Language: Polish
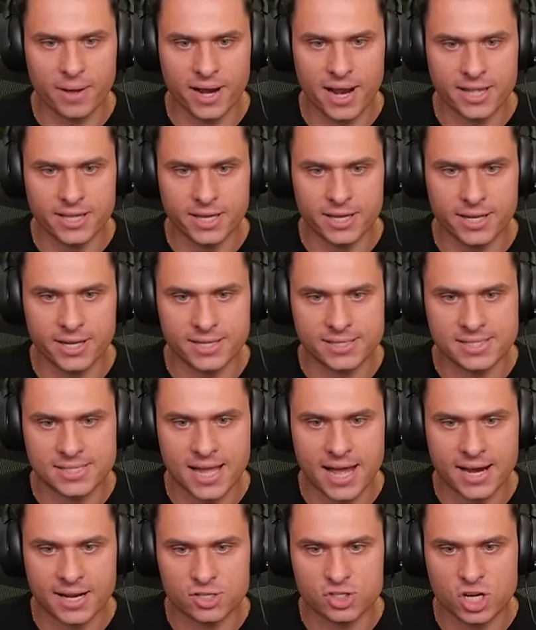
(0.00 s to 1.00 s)
baraniny,
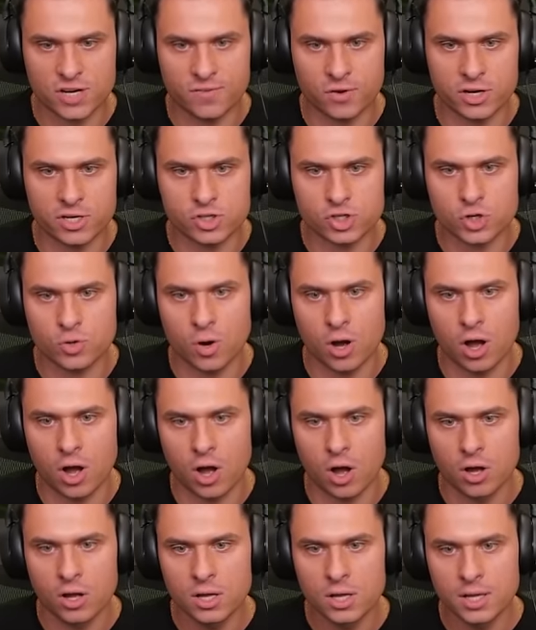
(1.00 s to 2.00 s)
stary, czerwone
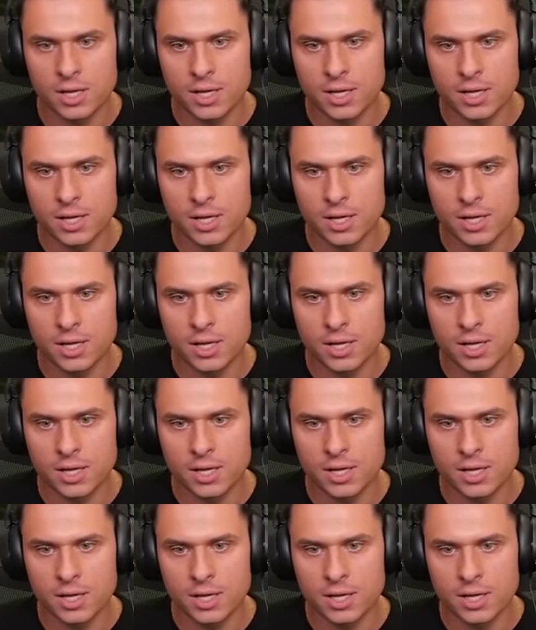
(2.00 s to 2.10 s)
szkło.